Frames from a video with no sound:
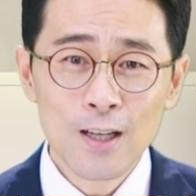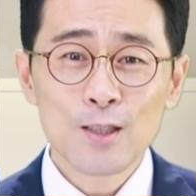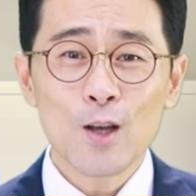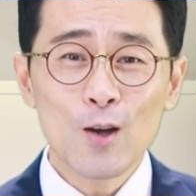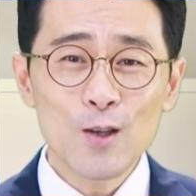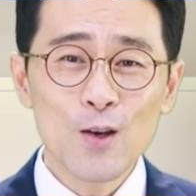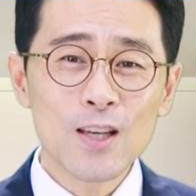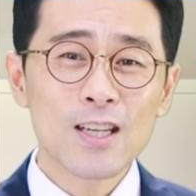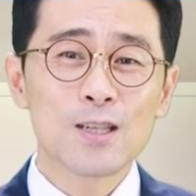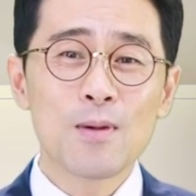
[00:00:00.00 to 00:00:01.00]

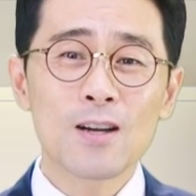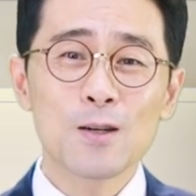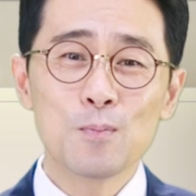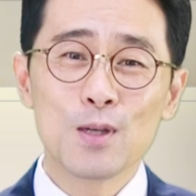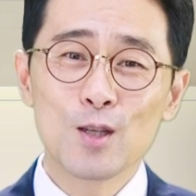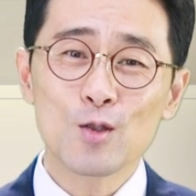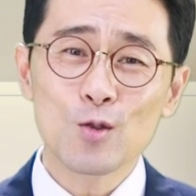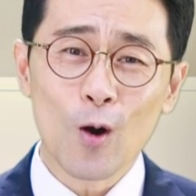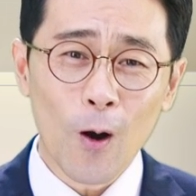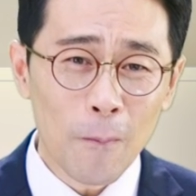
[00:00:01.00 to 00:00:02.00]
성경이 그만큼 믿을
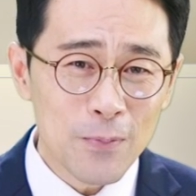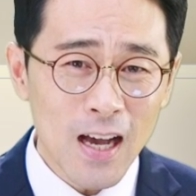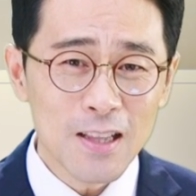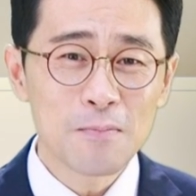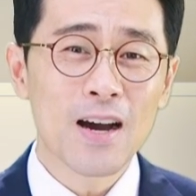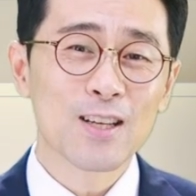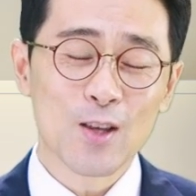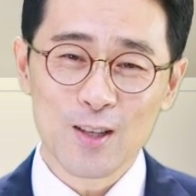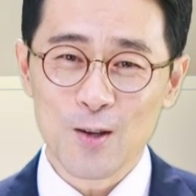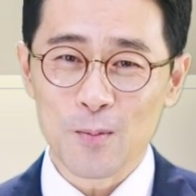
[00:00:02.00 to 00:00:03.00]
수 없다는 말이
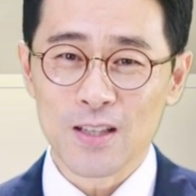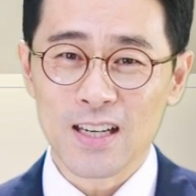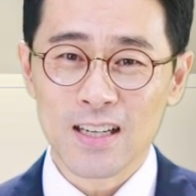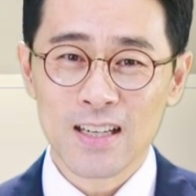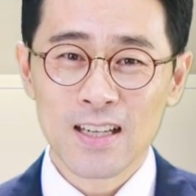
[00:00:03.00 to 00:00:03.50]
되는 겁니다.